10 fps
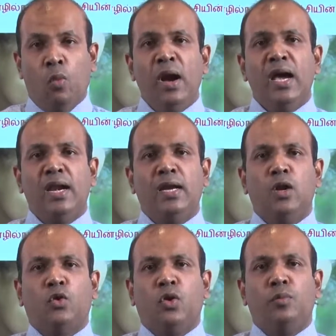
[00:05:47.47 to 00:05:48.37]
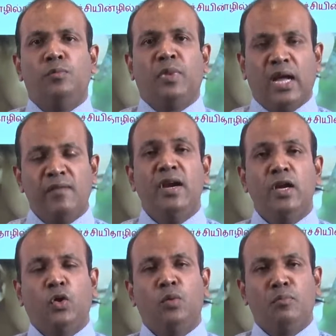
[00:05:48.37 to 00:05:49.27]
உபகரணங்களுக்குள்ளும்
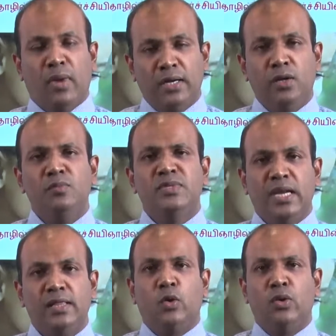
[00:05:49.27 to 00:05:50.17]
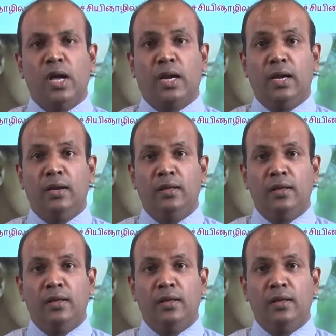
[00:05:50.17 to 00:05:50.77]
கருவிகளுக்குள்ளும் மட்டும் செலுத்தியுள்ளார்கள்